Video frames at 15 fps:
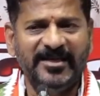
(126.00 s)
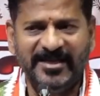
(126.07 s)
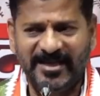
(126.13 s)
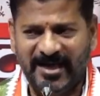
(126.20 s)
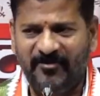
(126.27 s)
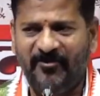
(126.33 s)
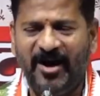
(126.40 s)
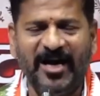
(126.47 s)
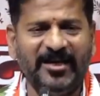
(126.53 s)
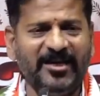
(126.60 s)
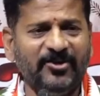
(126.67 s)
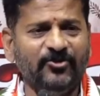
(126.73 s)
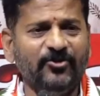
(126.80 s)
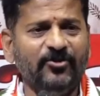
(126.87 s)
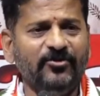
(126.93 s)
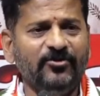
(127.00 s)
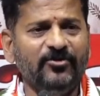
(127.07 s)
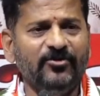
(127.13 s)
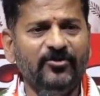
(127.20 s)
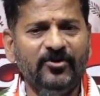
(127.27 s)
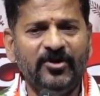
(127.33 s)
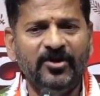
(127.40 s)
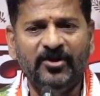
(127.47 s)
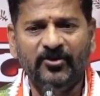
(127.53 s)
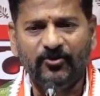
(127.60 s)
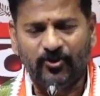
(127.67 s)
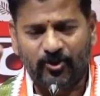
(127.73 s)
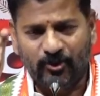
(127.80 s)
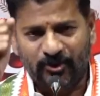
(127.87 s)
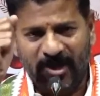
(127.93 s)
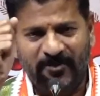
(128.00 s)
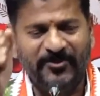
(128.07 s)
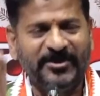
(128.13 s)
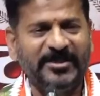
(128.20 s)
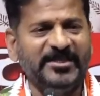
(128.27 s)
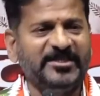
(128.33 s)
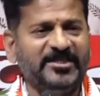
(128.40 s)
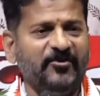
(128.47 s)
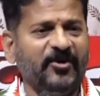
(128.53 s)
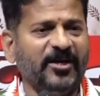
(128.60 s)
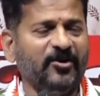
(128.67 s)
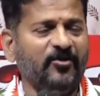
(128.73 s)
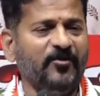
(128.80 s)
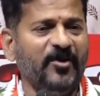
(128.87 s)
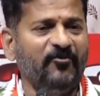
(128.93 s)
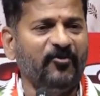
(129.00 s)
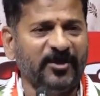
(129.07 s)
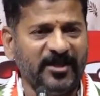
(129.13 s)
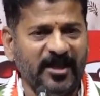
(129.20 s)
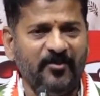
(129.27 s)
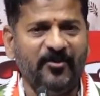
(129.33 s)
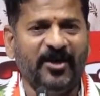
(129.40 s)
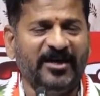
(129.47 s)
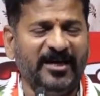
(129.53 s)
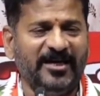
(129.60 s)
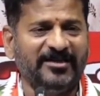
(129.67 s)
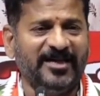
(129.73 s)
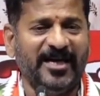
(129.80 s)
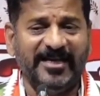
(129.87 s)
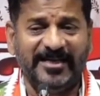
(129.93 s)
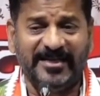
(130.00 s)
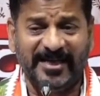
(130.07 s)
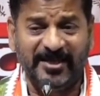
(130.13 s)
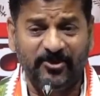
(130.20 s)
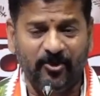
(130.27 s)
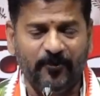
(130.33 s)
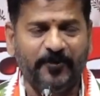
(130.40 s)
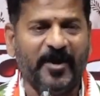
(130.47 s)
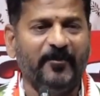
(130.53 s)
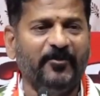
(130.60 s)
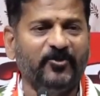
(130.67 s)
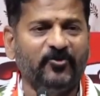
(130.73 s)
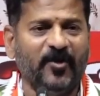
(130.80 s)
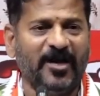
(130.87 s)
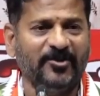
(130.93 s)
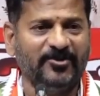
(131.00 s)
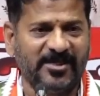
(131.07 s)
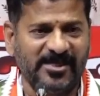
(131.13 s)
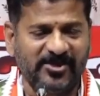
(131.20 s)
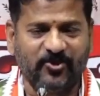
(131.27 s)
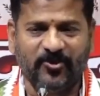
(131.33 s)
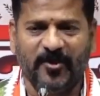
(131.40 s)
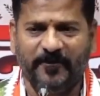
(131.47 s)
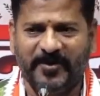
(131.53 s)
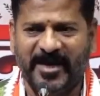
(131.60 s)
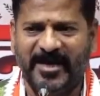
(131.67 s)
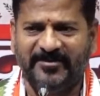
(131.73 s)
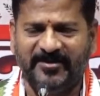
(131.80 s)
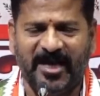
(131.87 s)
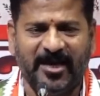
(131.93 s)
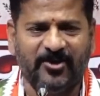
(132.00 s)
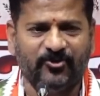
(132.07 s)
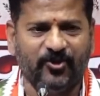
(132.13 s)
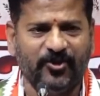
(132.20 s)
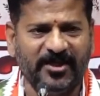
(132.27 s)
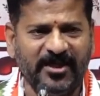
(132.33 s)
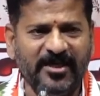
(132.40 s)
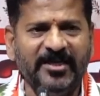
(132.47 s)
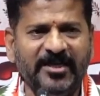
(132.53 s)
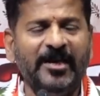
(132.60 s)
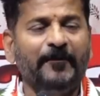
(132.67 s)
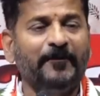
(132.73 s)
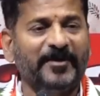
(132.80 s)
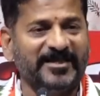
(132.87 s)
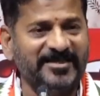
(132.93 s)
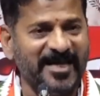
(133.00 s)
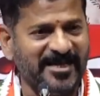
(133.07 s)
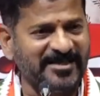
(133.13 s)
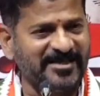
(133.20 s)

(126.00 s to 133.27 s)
ఇక వాళ్లను తుదముట్టించే వరకు మేము వదలము అన్నట్టుగా ఈ రెండు ప్రభుత్వాలు చేస్తున్న ప్రయత్నాలతోటి ప్రజా